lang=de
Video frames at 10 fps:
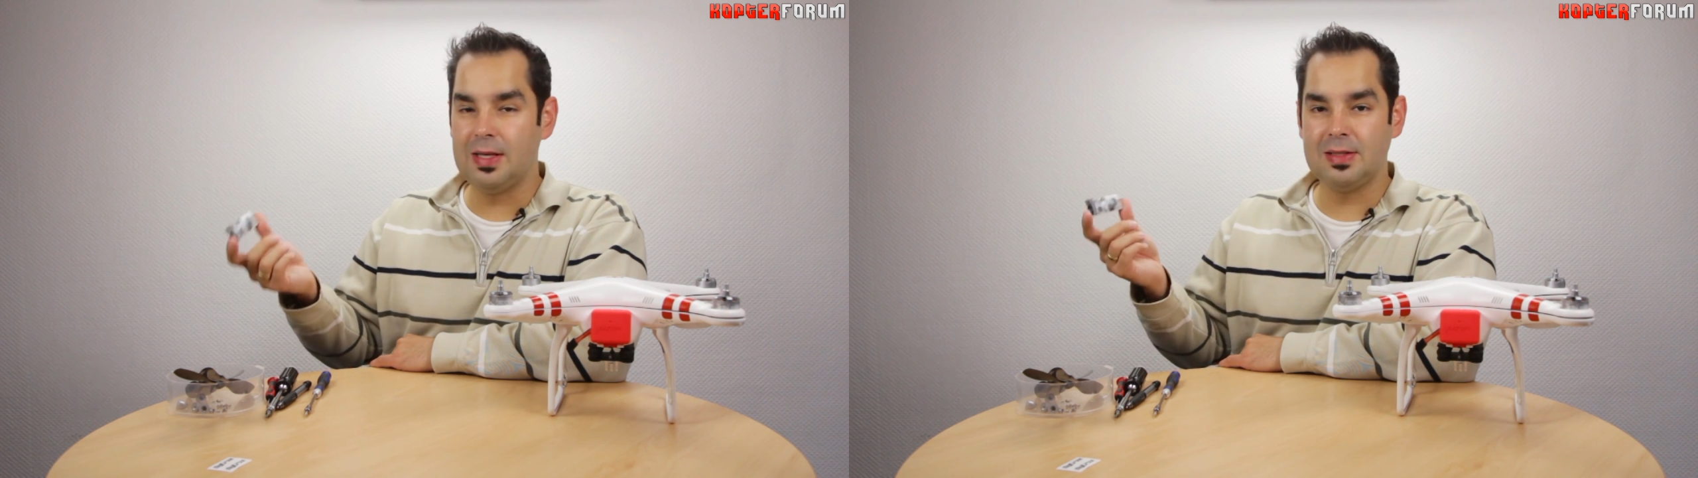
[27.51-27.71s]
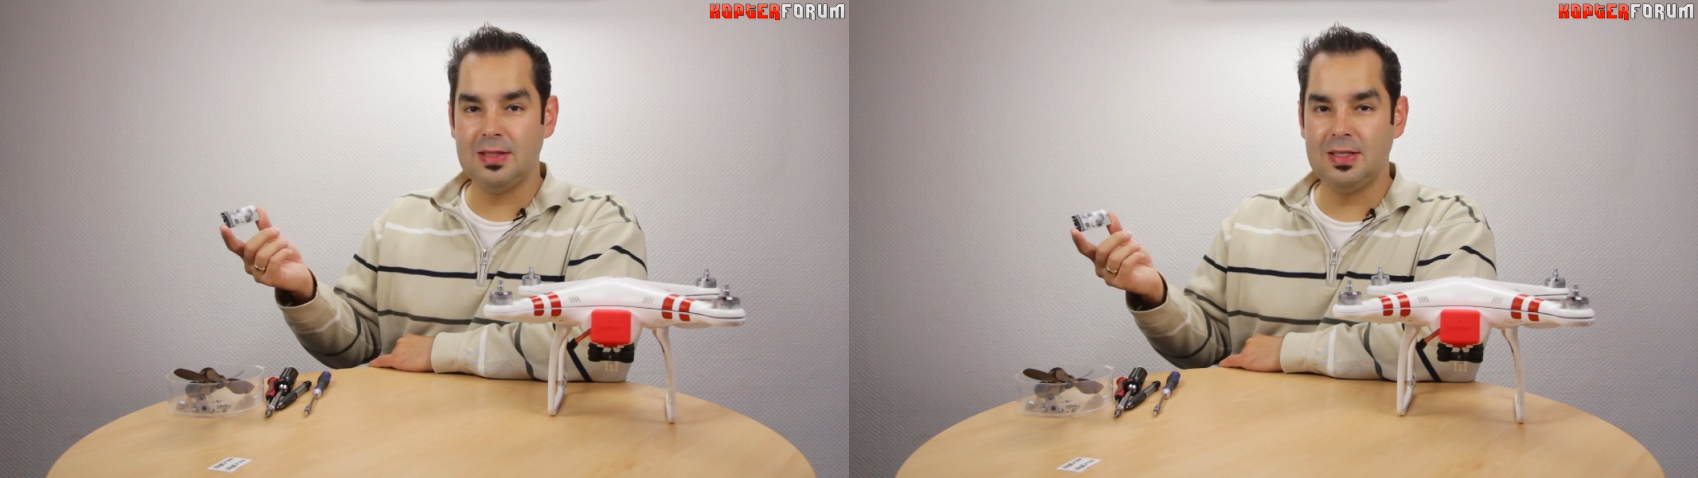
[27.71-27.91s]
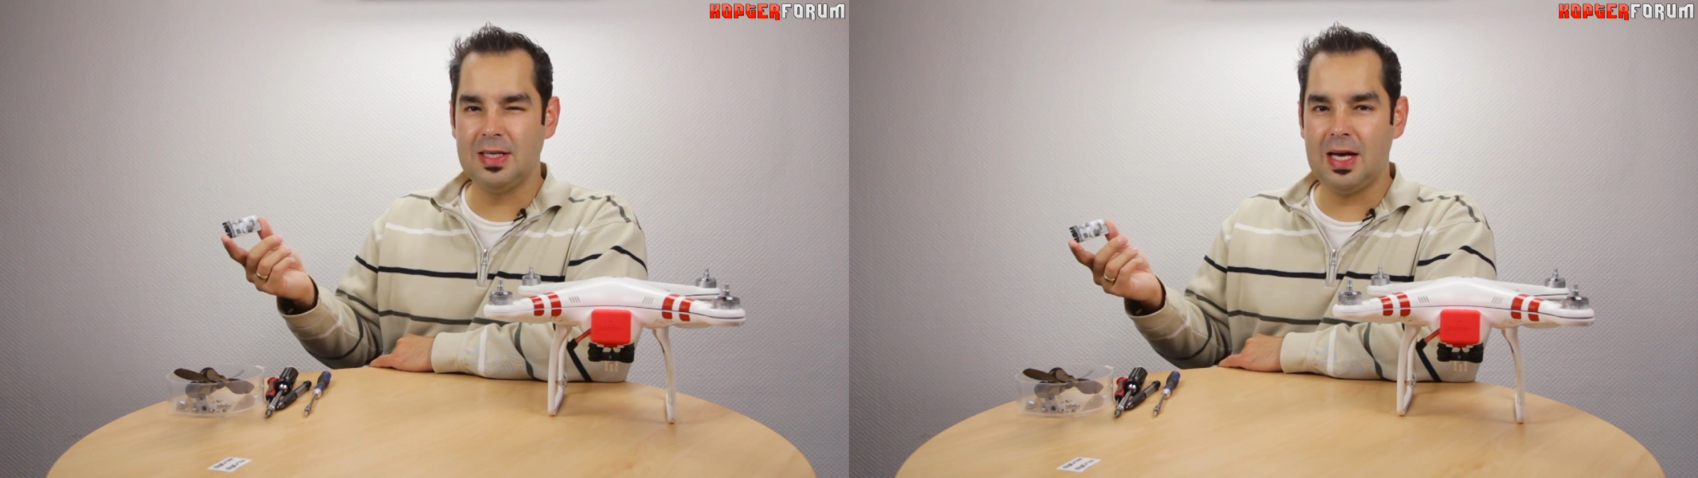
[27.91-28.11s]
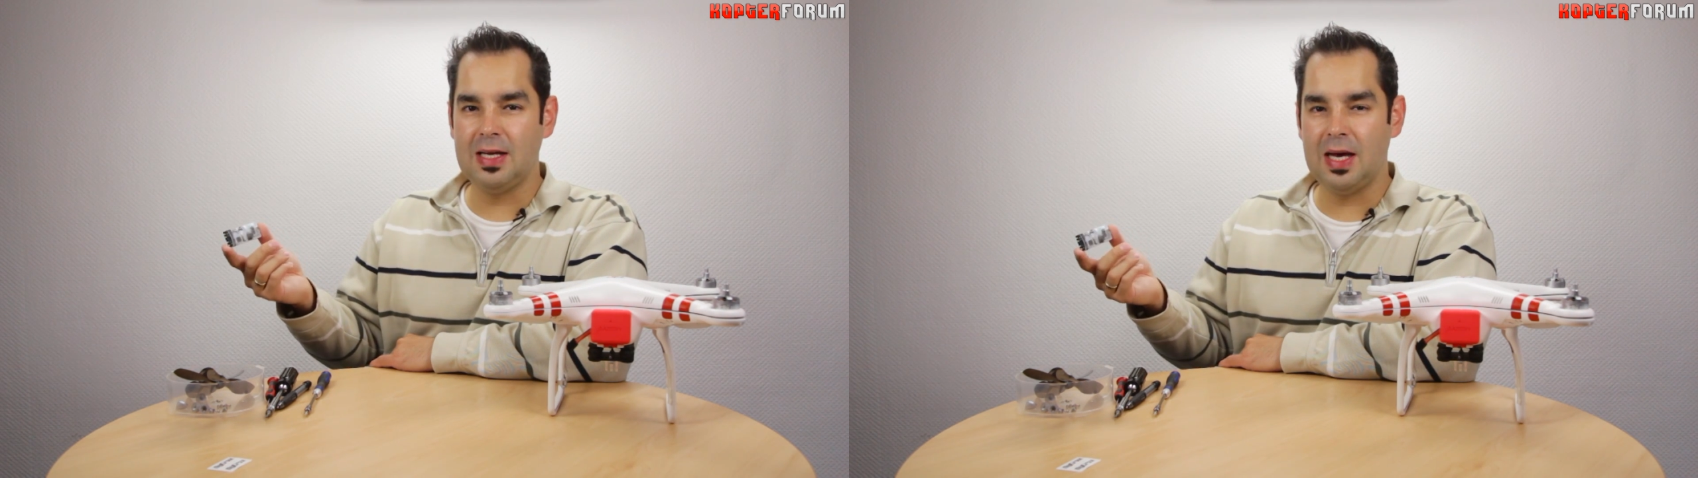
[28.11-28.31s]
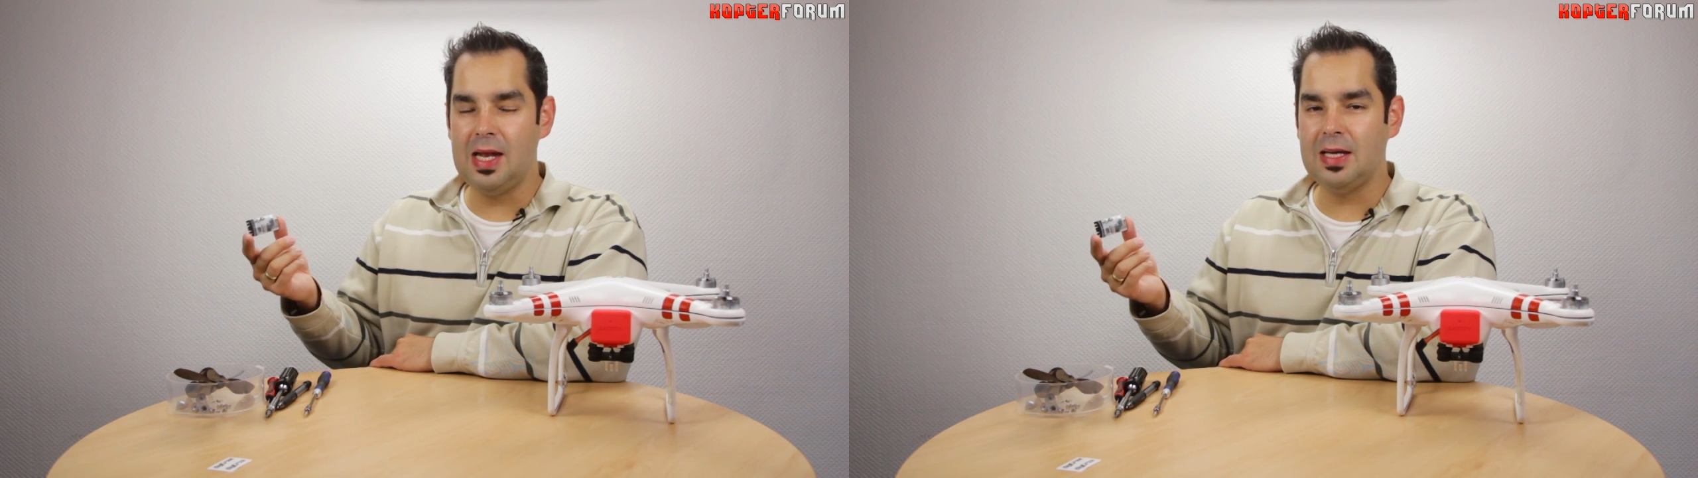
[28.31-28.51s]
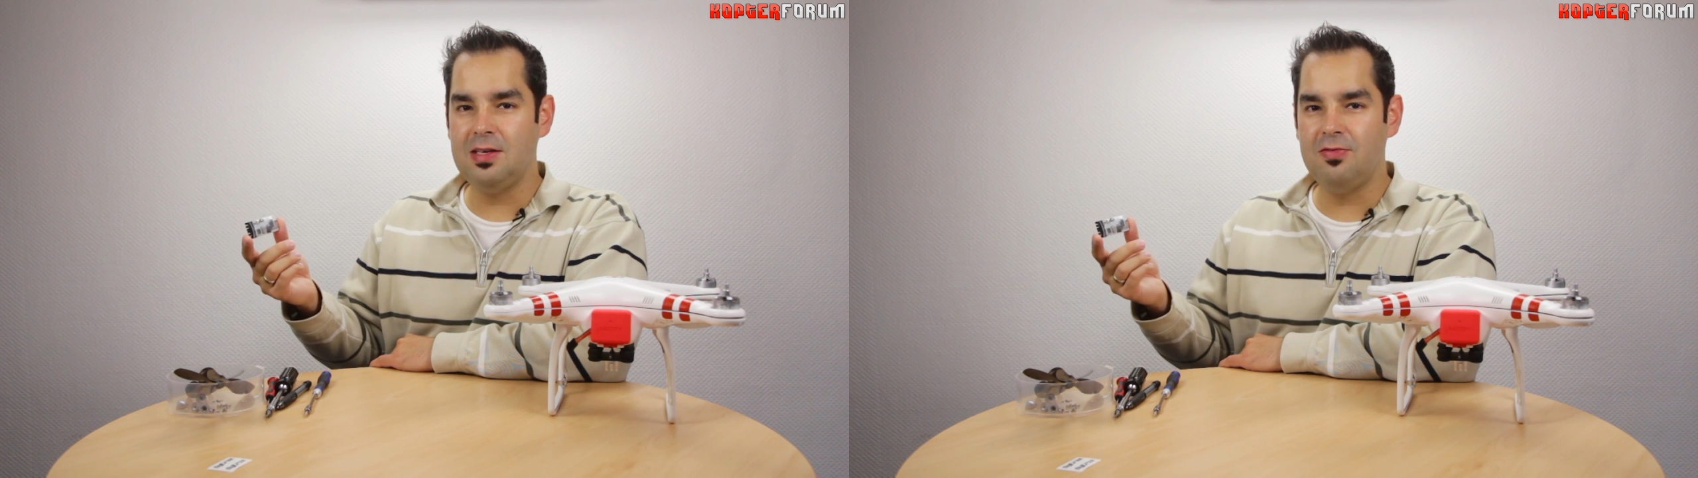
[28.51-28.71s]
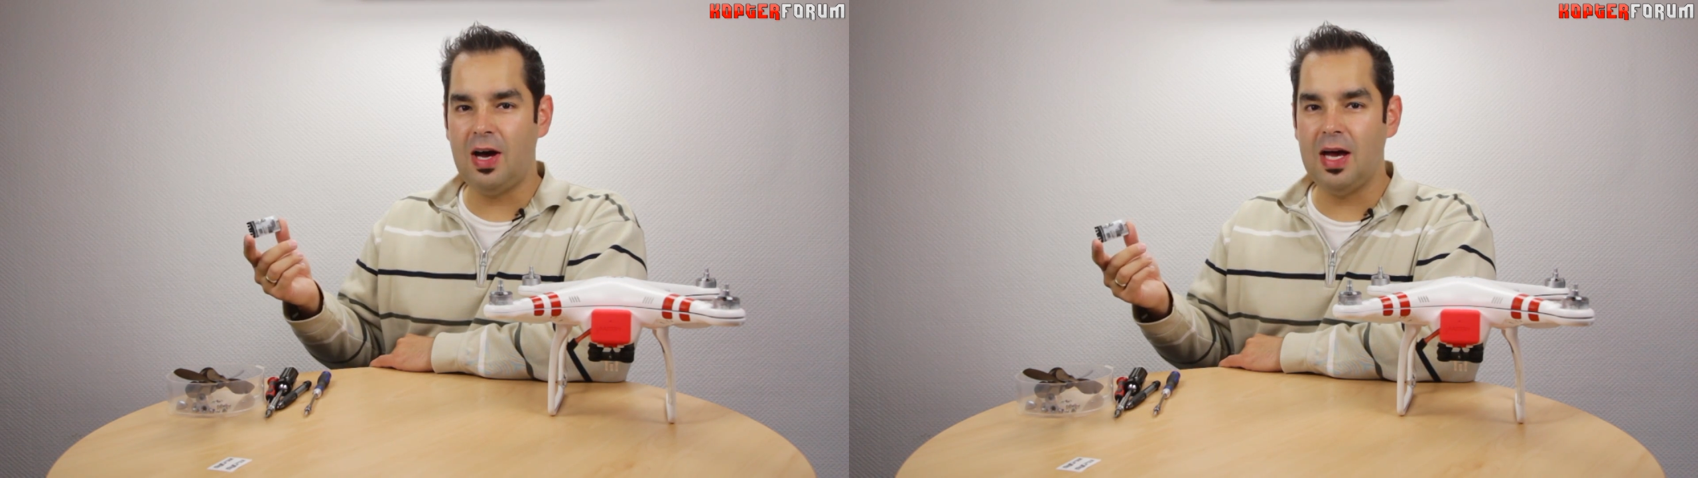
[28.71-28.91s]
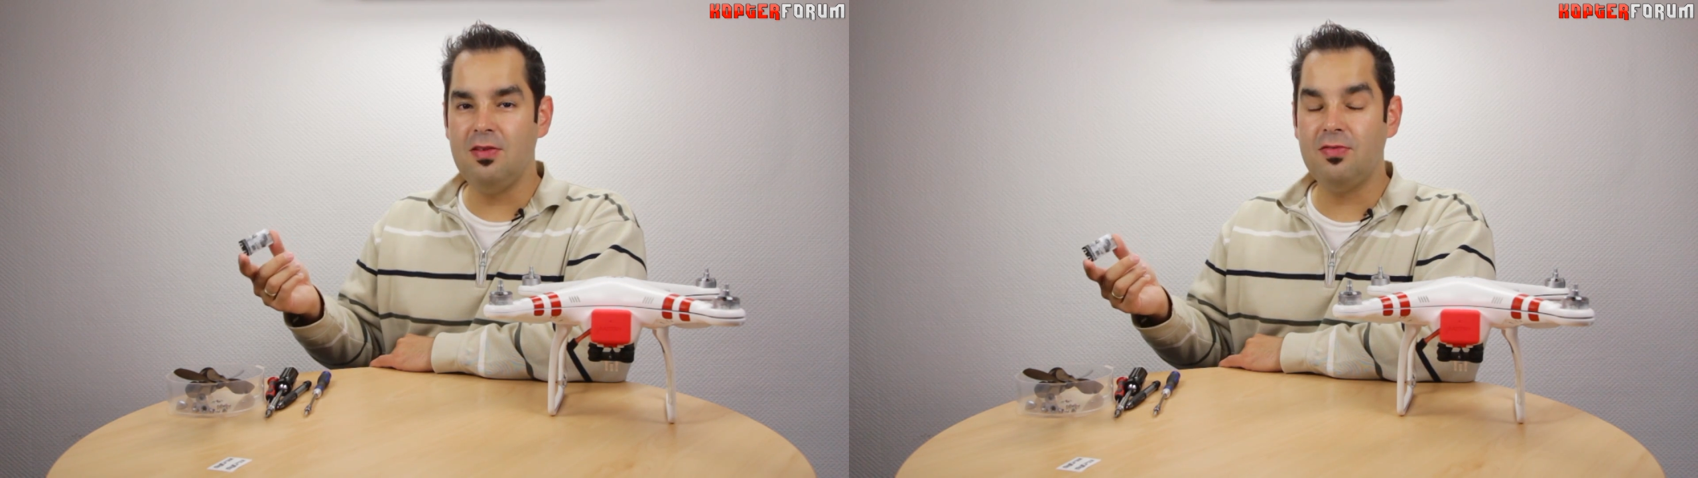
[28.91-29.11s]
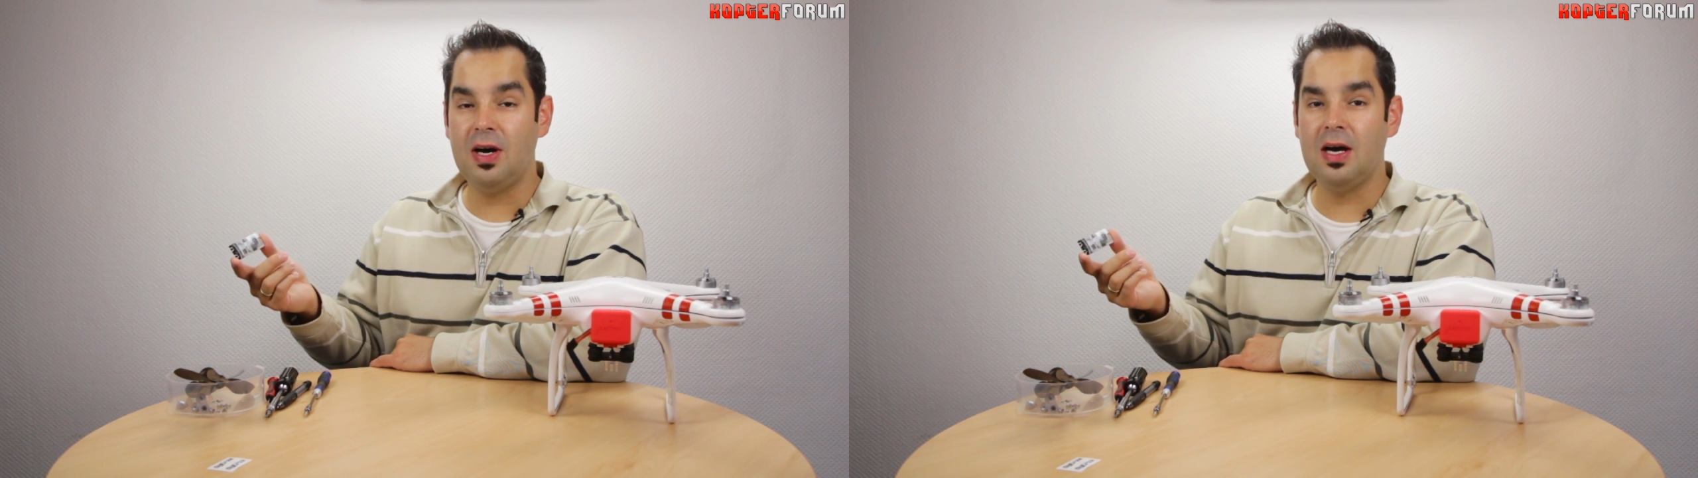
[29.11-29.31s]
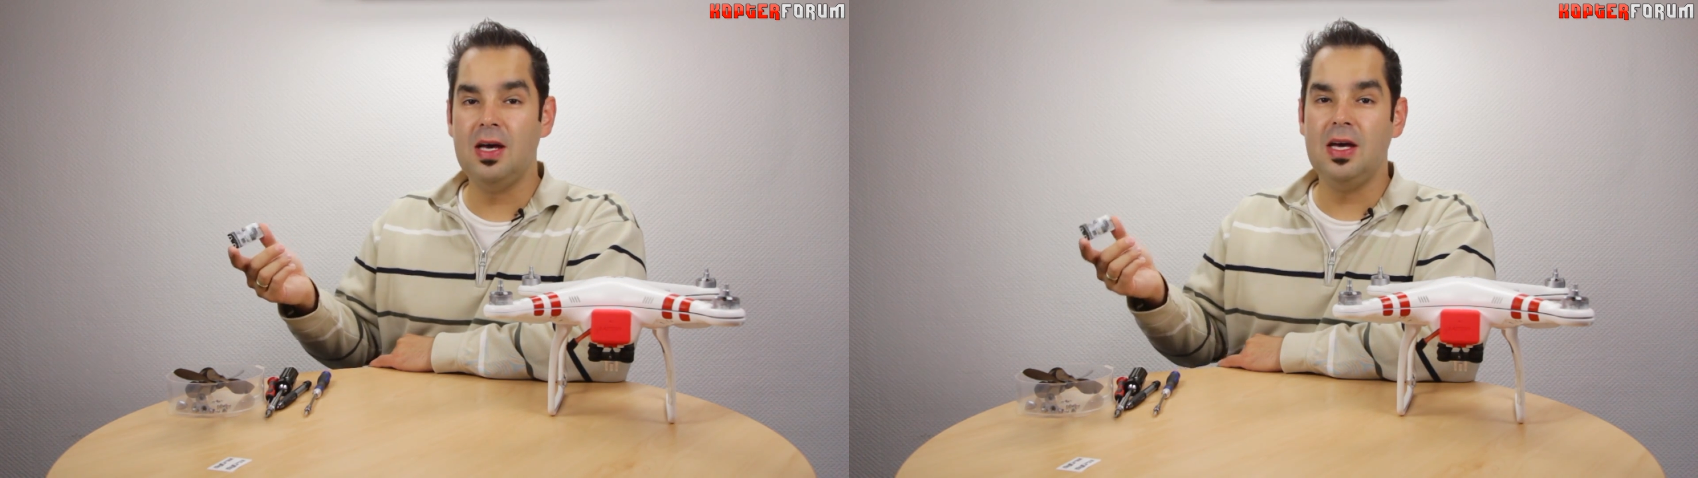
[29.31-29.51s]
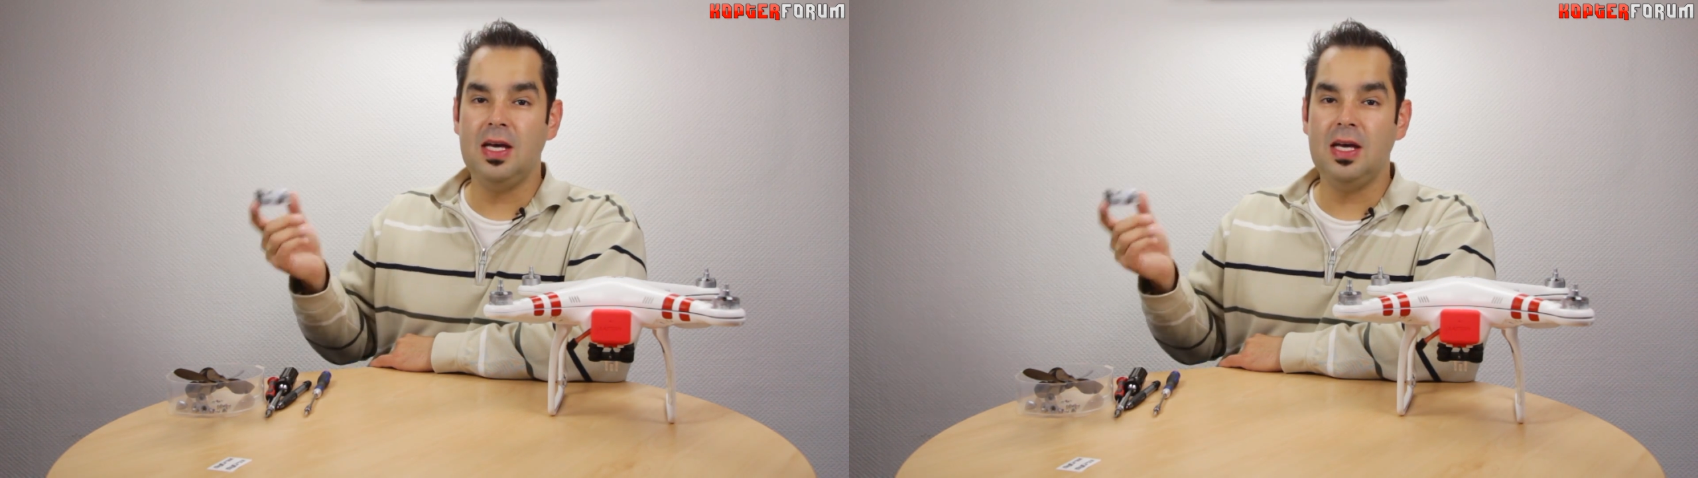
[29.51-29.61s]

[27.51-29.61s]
Das Ganze kann relativ einfach